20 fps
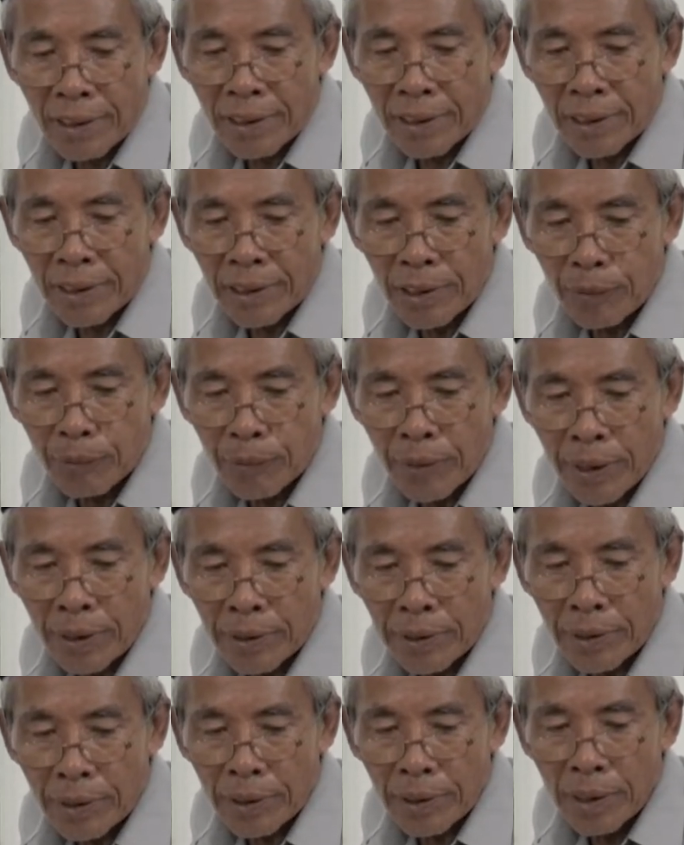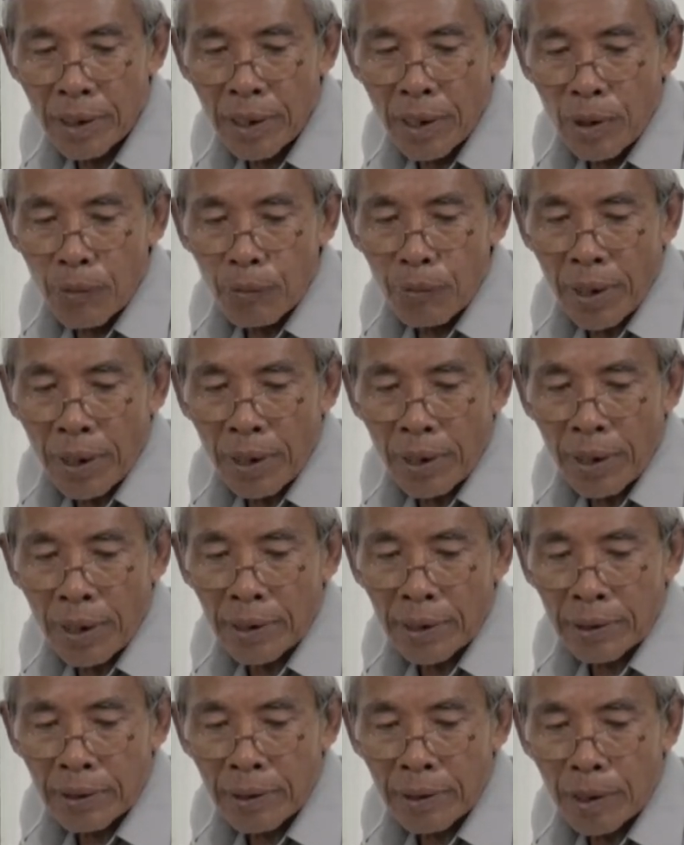Nah, ini berarti
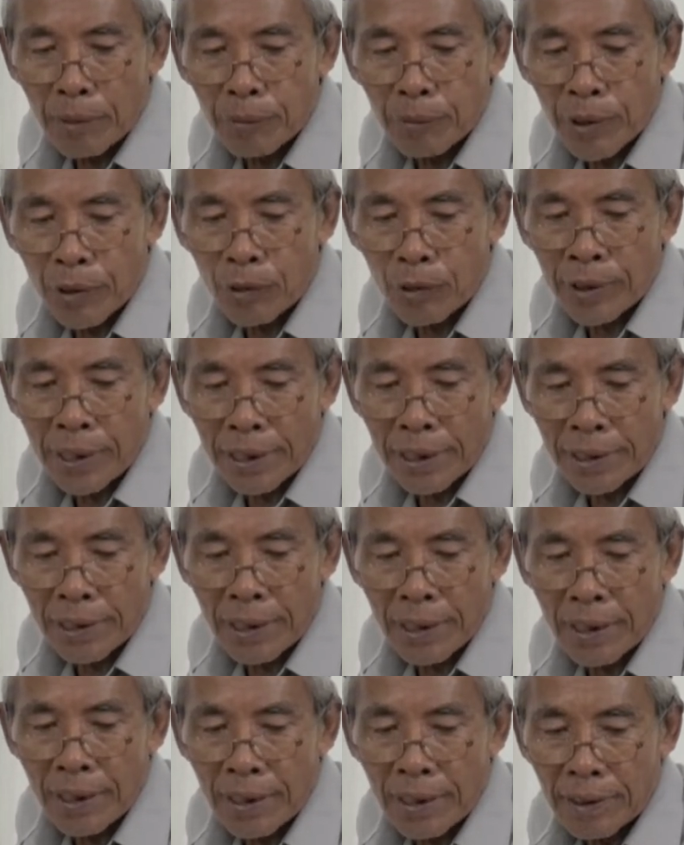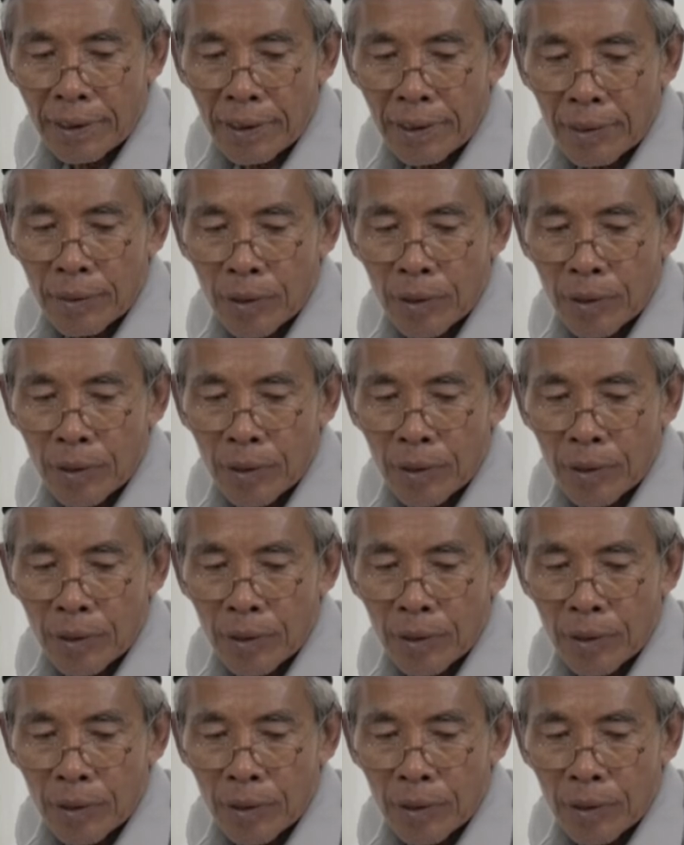balik dan berotak sehat.